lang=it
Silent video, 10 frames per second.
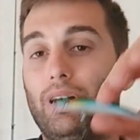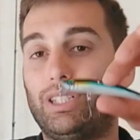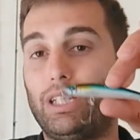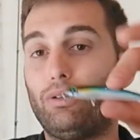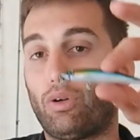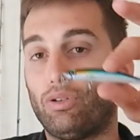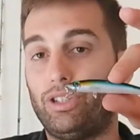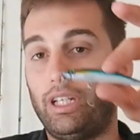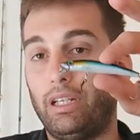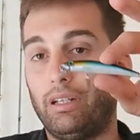essendo
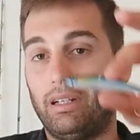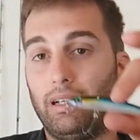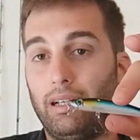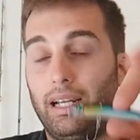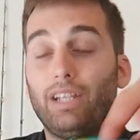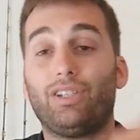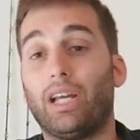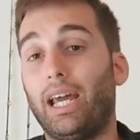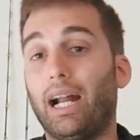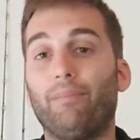così eh,
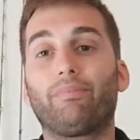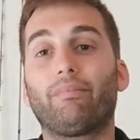leggera,